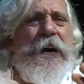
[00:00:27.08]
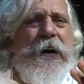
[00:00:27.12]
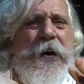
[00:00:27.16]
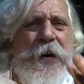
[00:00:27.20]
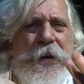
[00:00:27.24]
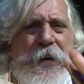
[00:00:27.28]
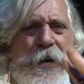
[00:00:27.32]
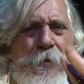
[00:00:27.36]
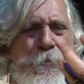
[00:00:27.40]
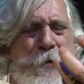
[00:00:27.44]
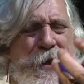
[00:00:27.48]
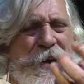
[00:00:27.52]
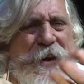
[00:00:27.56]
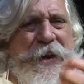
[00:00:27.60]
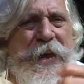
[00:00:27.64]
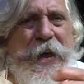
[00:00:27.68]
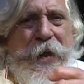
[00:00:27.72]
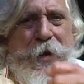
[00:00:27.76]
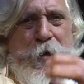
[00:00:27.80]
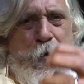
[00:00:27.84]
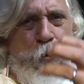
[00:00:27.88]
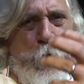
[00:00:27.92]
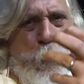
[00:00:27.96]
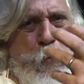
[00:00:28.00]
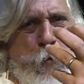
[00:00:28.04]

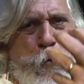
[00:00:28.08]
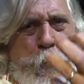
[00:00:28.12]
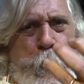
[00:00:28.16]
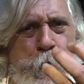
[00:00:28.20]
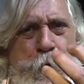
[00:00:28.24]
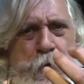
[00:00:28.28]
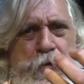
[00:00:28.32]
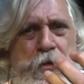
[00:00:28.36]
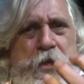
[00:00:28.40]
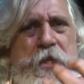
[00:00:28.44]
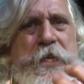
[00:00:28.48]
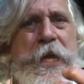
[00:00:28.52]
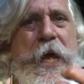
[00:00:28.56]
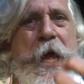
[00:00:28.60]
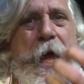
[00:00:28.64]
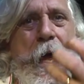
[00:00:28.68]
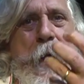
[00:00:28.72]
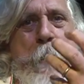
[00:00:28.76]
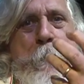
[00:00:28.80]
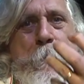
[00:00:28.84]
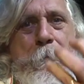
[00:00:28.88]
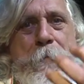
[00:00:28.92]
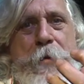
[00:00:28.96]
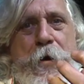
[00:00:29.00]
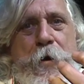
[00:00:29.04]
Rimarranno turgide e
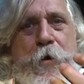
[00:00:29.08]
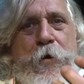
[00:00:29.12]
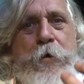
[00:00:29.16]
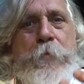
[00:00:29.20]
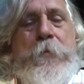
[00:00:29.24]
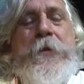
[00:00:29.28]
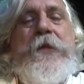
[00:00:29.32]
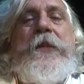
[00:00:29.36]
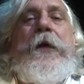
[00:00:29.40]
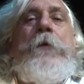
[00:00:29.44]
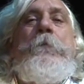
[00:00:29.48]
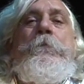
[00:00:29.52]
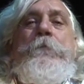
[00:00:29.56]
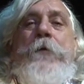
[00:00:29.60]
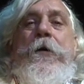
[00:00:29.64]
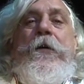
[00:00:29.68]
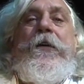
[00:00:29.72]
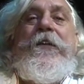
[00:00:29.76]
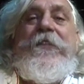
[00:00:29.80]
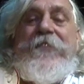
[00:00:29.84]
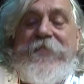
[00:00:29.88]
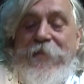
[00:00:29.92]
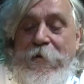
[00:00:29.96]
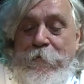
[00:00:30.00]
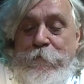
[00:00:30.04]
morbide. Poi
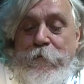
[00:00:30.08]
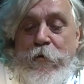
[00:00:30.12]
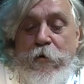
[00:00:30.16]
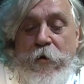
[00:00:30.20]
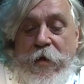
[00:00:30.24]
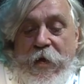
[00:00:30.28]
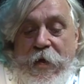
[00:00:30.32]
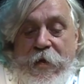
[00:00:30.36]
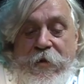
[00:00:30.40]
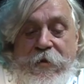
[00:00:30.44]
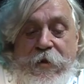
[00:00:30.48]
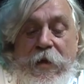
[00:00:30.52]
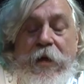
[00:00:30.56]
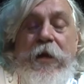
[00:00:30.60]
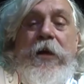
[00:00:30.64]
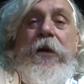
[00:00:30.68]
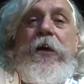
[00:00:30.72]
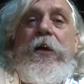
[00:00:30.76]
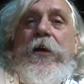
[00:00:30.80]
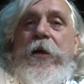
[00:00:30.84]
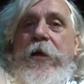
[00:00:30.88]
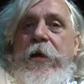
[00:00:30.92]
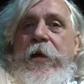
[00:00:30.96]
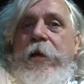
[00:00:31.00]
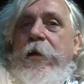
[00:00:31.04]
se volete volete,
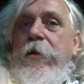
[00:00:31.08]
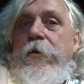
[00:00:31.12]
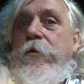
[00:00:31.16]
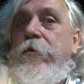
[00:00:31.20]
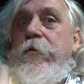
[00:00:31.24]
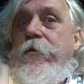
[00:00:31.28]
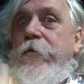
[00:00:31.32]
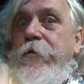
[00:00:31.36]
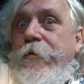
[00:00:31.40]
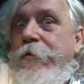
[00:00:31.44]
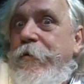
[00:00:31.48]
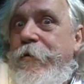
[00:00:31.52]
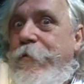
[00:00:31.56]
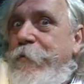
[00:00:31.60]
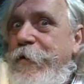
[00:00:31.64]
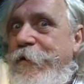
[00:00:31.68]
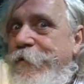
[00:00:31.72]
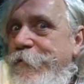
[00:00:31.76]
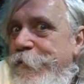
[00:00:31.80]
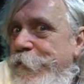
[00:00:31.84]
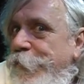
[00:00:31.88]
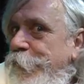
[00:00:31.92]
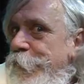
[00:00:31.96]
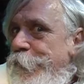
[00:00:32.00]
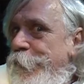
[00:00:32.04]
io
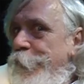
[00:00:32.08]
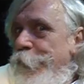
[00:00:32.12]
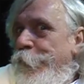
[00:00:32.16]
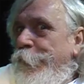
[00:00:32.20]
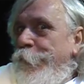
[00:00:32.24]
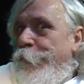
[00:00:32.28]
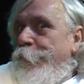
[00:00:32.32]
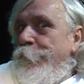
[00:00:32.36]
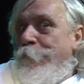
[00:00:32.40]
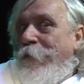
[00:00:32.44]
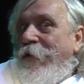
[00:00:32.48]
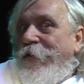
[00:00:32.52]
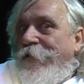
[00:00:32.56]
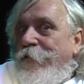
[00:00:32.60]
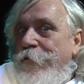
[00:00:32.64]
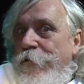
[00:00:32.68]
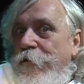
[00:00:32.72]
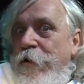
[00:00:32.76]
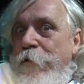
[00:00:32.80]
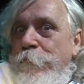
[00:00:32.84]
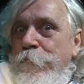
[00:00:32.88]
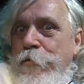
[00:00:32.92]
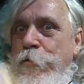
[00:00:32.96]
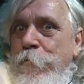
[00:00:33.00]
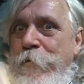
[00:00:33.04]
questo l'ho messo nel
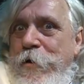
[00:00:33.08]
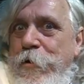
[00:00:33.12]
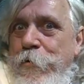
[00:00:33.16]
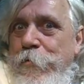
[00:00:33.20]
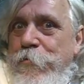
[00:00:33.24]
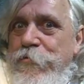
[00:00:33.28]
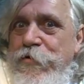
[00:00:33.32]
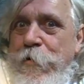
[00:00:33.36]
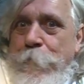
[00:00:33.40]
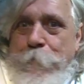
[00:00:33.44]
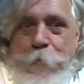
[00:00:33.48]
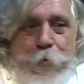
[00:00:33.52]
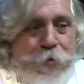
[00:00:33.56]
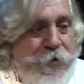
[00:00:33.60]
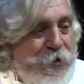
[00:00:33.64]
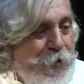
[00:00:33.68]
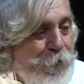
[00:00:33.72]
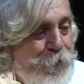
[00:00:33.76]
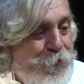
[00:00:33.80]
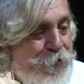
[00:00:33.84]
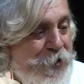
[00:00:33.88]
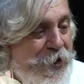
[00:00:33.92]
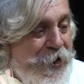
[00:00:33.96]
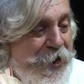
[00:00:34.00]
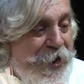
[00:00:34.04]
mio menù, c'è poco da
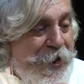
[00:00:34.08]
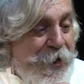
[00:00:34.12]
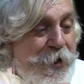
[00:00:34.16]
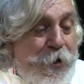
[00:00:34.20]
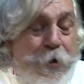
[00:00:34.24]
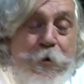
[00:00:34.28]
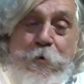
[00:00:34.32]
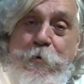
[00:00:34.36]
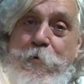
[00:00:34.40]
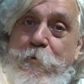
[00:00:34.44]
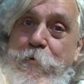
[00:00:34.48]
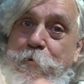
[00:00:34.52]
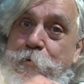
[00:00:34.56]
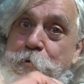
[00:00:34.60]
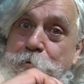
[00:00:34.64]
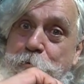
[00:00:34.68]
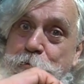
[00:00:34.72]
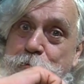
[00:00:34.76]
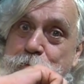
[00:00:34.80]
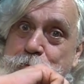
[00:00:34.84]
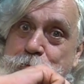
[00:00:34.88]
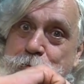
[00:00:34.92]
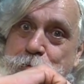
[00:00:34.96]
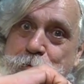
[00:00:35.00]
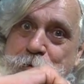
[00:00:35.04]
fare, con un
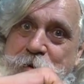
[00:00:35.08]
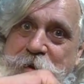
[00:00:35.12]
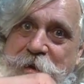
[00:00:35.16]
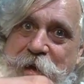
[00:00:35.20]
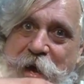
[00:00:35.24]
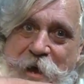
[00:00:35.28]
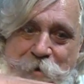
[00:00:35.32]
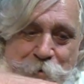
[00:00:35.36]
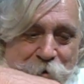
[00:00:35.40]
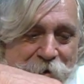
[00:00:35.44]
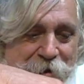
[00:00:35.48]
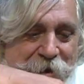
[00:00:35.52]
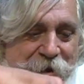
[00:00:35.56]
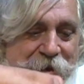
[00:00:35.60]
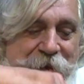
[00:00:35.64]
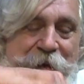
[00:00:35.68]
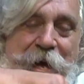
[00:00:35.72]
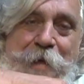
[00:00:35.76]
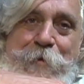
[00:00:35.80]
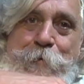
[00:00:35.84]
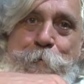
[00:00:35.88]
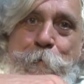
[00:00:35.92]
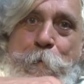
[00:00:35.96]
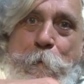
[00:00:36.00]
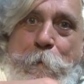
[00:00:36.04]
cucchiaio
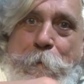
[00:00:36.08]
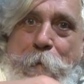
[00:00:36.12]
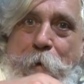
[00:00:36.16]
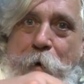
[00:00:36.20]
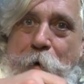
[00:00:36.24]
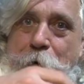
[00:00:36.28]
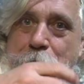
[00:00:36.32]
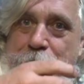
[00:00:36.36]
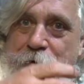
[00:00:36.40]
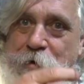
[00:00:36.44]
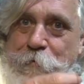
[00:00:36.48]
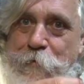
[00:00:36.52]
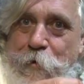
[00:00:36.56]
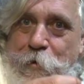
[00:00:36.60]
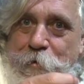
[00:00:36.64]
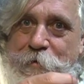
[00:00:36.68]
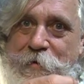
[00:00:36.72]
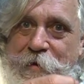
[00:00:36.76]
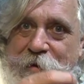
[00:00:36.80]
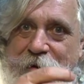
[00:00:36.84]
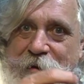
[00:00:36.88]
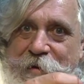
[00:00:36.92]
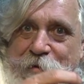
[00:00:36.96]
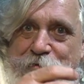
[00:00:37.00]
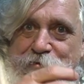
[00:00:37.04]
allargate un po', una volta
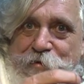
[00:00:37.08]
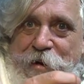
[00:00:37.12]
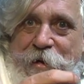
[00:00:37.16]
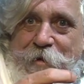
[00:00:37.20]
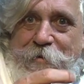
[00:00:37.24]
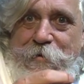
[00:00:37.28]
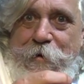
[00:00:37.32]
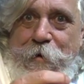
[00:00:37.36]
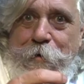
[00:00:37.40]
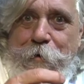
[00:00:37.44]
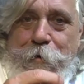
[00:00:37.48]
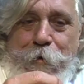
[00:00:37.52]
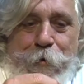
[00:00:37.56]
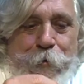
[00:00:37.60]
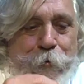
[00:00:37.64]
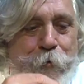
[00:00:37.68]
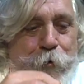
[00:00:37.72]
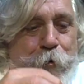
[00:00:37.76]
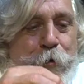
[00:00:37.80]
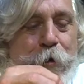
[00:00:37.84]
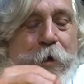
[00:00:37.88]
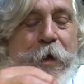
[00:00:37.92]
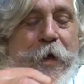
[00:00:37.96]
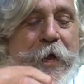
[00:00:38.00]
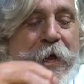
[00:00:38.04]
che il centro è cotto,
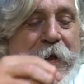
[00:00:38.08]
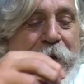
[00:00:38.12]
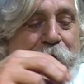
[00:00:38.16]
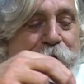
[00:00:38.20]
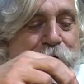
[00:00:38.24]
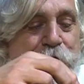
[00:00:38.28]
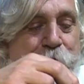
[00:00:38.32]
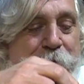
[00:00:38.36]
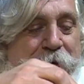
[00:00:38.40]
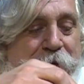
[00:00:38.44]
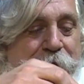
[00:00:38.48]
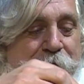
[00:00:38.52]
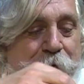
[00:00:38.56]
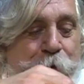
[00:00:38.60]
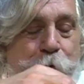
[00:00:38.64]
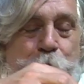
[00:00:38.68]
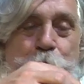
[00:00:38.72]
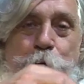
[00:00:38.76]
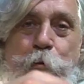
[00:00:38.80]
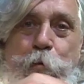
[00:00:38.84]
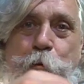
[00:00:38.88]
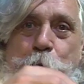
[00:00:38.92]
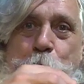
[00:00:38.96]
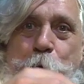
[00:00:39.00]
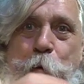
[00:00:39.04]
e ci mettete un
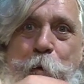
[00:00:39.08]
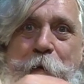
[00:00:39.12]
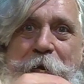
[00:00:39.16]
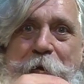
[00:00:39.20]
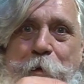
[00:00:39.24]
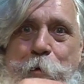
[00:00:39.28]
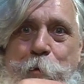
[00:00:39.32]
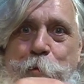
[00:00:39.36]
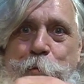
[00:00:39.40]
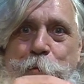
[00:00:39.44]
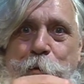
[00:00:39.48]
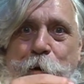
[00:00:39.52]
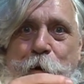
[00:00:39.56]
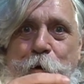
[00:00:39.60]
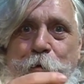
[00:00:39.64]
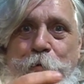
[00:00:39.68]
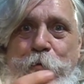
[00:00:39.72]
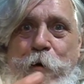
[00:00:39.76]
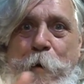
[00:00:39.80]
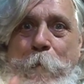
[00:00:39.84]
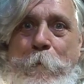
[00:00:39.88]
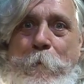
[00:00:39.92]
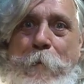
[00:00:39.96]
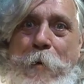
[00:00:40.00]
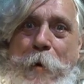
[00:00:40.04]
torlino d'uovo e
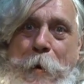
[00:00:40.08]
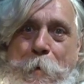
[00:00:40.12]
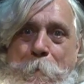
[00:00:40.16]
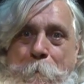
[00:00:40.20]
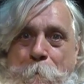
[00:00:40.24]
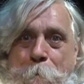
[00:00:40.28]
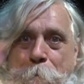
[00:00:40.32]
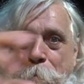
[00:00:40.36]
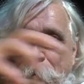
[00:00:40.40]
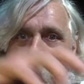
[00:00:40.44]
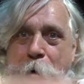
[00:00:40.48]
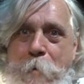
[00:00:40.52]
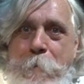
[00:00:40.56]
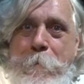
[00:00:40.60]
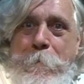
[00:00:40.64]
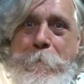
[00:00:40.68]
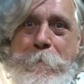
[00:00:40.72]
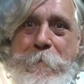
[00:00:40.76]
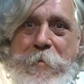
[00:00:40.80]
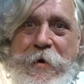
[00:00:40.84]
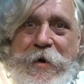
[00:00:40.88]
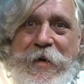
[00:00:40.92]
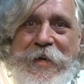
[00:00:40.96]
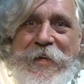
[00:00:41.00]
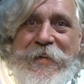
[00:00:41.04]
poi
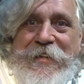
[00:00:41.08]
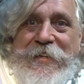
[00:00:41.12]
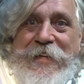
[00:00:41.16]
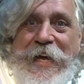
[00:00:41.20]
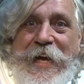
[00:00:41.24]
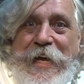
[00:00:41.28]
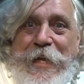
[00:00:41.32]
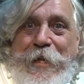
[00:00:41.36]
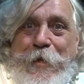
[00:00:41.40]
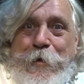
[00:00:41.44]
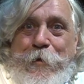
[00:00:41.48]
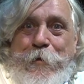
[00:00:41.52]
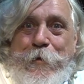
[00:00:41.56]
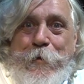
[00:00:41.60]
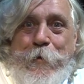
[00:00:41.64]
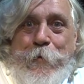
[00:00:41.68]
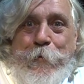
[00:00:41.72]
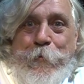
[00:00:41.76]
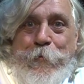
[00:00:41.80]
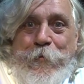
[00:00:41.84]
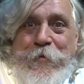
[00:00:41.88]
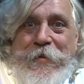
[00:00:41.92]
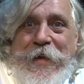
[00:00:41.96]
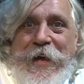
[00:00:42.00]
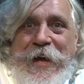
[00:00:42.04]
pum, dentro
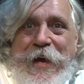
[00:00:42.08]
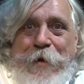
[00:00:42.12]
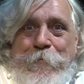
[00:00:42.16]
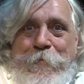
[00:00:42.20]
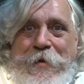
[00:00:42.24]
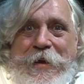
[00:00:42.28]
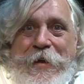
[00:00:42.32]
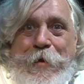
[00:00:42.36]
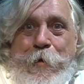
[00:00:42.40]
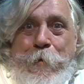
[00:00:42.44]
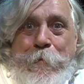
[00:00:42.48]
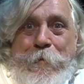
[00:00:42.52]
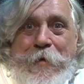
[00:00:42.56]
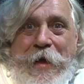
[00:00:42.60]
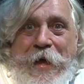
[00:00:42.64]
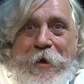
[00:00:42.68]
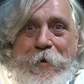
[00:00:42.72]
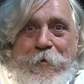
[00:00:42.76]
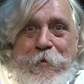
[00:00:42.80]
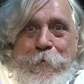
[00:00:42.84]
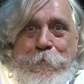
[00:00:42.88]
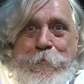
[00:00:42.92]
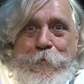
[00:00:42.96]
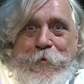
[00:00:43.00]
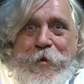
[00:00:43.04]
un tegamino pieno di
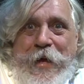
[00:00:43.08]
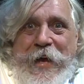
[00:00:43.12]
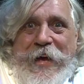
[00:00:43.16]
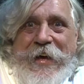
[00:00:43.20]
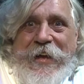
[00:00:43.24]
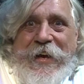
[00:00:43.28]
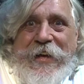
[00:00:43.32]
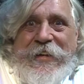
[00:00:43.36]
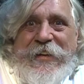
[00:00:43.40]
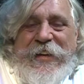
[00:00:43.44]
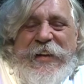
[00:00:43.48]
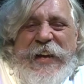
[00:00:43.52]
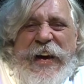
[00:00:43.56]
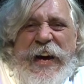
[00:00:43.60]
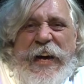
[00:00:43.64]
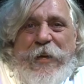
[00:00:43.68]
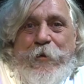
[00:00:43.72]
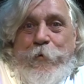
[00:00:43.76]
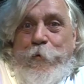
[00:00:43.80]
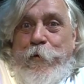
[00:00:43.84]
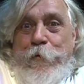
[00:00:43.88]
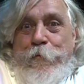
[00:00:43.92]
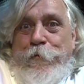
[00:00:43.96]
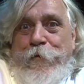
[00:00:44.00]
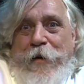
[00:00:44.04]
purè gratinato
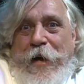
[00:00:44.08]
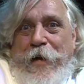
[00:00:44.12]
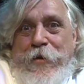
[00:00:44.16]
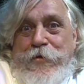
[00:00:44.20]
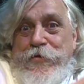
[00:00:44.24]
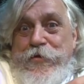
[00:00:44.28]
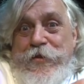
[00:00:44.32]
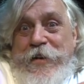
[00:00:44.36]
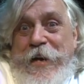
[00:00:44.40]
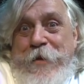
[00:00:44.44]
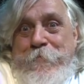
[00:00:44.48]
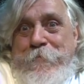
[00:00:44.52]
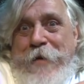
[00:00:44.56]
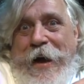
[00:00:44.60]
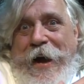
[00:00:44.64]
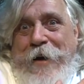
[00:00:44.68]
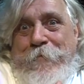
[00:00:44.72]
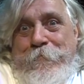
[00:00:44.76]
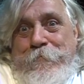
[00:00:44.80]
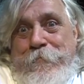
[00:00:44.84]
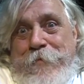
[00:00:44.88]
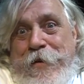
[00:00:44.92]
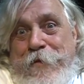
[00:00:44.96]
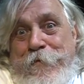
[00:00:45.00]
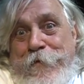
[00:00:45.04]
e faccio le
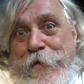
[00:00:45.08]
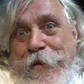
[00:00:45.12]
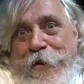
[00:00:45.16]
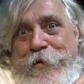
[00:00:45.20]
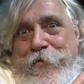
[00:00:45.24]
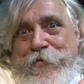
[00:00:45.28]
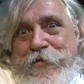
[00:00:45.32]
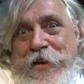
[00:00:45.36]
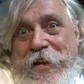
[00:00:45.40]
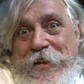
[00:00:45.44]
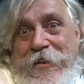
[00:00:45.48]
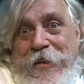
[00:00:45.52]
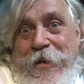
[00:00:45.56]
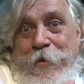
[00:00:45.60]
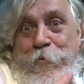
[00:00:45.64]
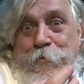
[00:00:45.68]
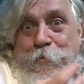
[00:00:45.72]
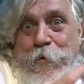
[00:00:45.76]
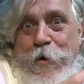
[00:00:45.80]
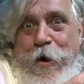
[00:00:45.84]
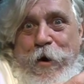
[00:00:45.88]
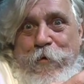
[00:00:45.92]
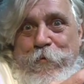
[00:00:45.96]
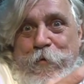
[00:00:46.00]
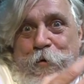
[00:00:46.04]
mamme farcite
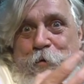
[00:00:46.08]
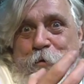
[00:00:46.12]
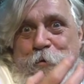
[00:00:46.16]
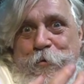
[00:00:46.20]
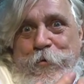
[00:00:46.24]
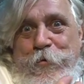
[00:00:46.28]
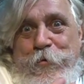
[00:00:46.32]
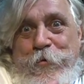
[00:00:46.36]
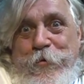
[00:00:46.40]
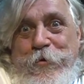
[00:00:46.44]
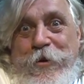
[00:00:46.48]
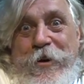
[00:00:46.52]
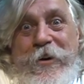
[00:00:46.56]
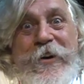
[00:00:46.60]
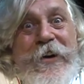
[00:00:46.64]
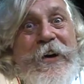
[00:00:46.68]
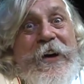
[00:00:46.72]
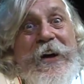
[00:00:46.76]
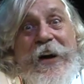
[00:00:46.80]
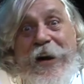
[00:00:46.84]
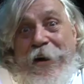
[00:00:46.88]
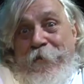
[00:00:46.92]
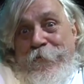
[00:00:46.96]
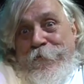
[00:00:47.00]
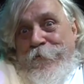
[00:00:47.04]
d'uovo crudo
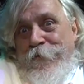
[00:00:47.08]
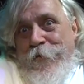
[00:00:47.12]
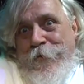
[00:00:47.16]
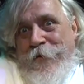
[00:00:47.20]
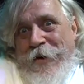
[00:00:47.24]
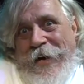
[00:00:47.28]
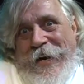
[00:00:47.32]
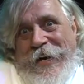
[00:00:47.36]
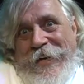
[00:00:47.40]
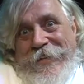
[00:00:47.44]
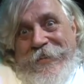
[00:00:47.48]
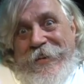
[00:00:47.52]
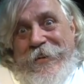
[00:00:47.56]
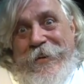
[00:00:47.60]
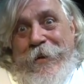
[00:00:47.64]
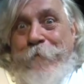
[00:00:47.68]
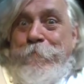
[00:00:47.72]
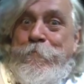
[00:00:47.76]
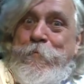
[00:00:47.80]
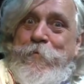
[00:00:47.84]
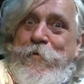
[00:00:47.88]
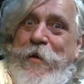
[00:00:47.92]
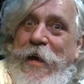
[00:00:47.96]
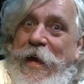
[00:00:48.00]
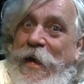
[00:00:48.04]
affogate nel
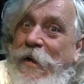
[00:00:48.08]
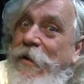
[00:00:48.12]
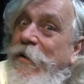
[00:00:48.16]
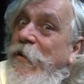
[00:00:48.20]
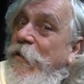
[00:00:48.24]
purè.